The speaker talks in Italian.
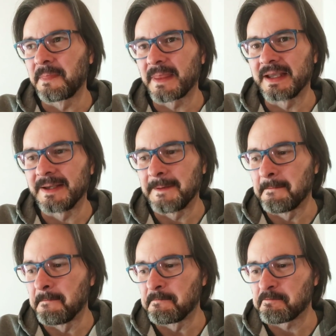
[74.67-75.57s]

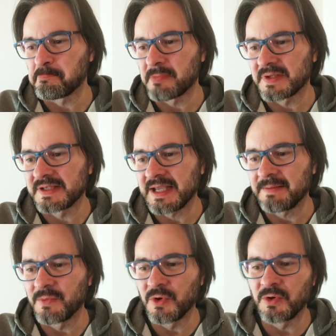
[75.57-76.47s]
Ehm,
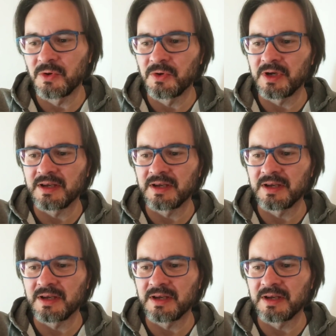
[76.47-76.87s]
siamo